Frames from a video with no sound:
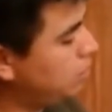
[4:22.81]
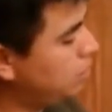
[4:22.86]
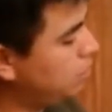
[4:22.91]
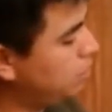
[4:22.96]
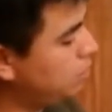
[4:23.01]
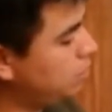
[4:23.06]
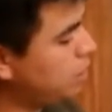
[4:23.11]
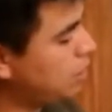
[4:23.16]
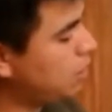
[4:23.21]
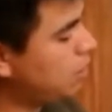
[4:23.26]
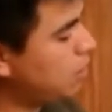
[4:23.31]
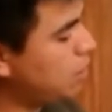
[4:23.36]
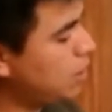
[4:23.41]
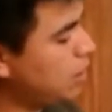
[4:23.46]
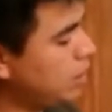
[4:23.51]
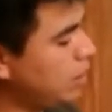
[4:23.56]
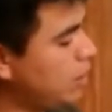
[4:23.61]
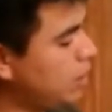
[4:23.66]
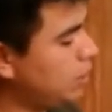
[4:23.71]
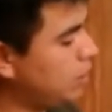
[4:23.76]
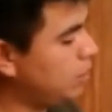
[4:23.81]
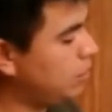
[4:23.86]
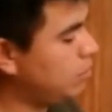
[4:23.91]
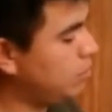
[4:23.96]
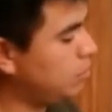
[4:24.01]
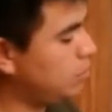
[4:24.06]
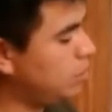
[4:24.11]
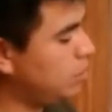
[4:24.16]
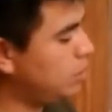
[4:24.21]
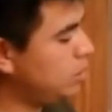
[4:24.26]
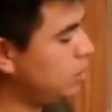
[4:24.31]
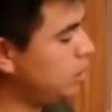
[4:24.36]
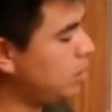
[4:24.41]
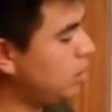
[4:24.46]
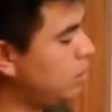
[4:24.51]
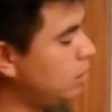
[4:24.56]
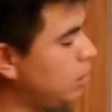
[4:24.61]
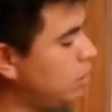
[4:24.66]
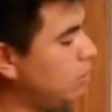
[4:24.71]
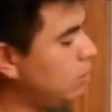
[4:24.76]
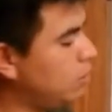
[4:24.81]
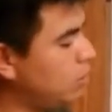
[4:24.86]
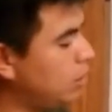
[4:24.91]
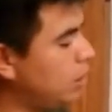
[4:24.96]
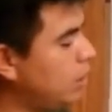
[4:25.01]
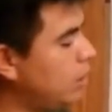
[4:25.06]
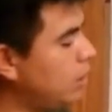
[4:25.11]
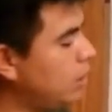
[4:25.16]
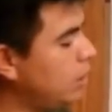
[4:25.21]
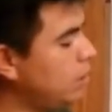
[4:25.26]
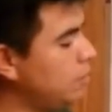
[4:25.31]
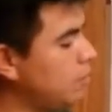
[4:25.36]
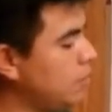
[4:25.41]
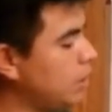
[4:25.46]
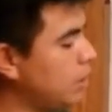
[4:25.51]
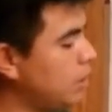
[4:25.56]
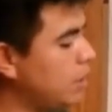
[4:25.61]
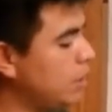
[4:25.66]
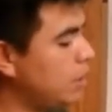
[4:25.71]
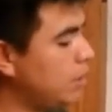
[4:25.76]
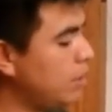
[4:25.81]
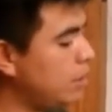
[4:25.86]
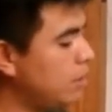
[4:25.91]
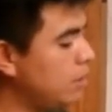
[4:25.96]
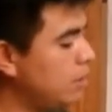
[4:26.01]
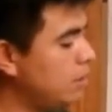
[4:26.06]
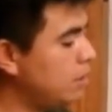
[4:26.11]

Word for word: nuestra hoja que ya tenemos lista, recortada y marcada.